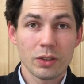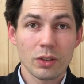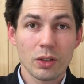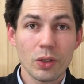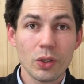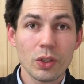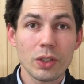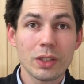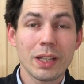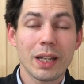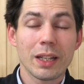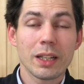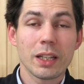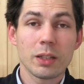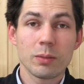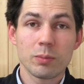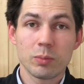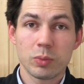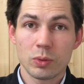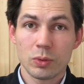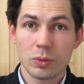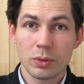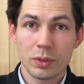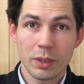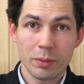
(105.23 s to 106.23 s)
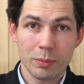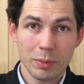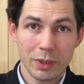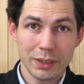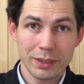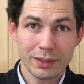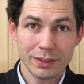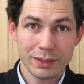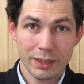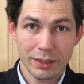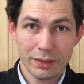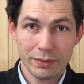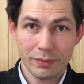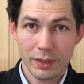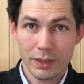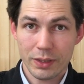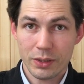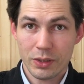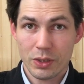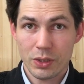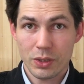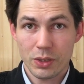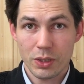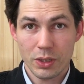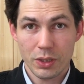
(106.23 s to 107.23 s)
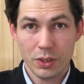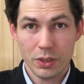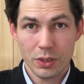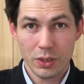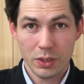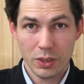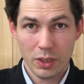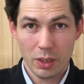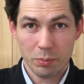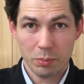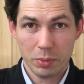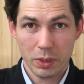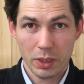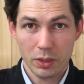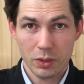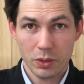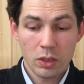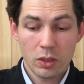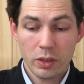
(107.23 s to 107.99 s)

no i dalej buduje miejsca 2,30 na 5.